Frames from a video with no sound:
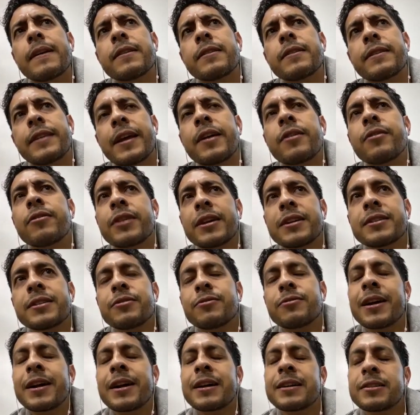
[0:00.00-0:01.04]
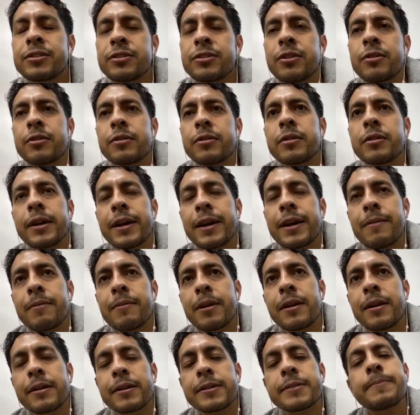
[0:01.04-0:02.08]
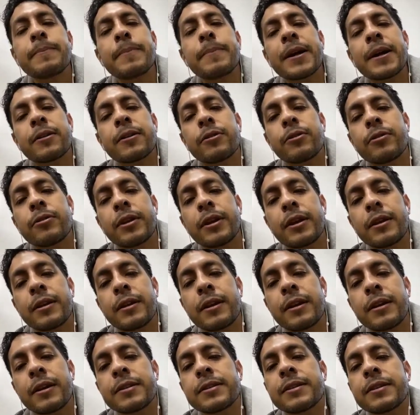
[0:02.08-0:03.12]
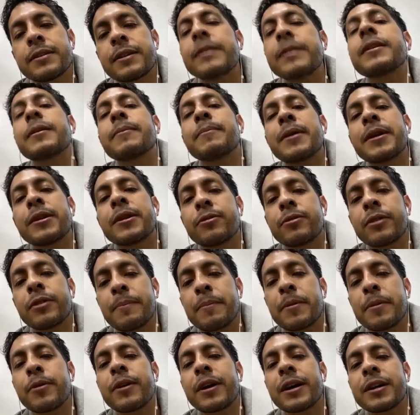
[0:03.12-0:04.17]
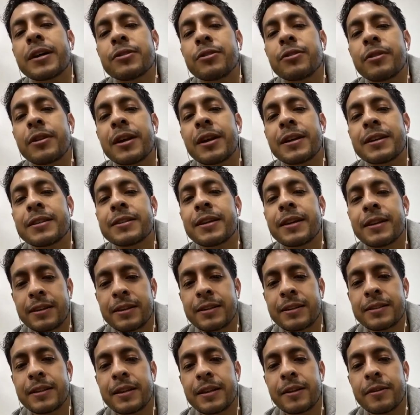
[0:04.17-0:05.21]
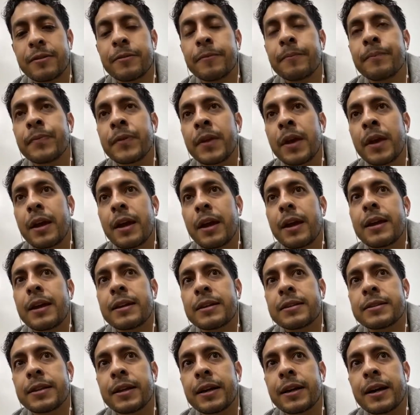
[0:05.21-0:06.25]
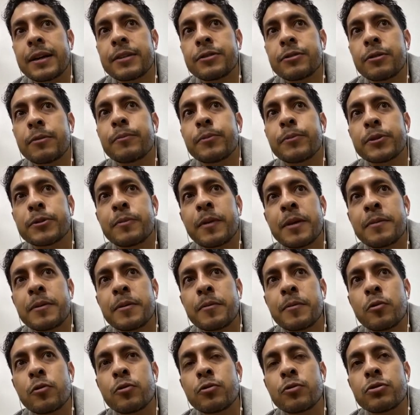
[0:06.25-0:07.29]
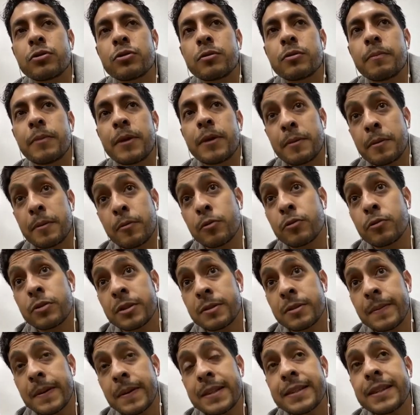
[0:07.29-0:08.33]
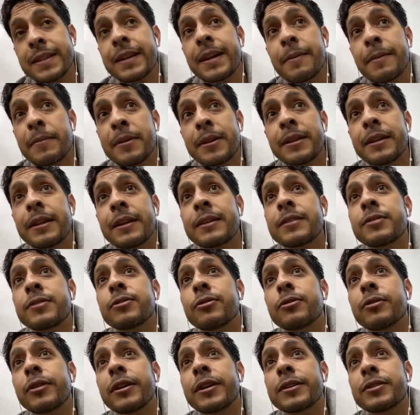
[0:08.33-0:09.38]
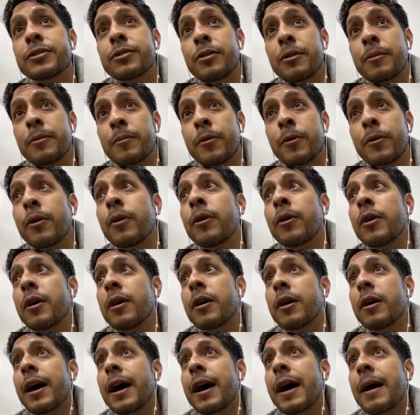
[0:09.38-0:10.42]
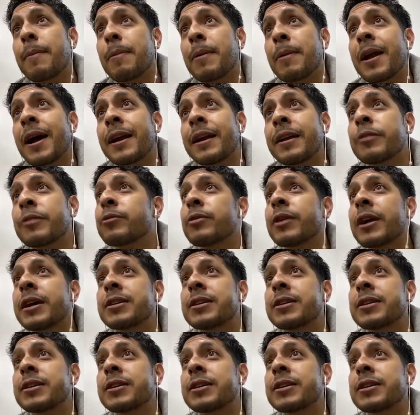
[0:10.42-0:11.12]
tengo que hacer una canción que hable al respecto de, de, ese sentimiento que me ocasiona ese artista, ¿no? En este caso, pues Baby Blues, Baby Blues es básicamente eso, es como hablar en una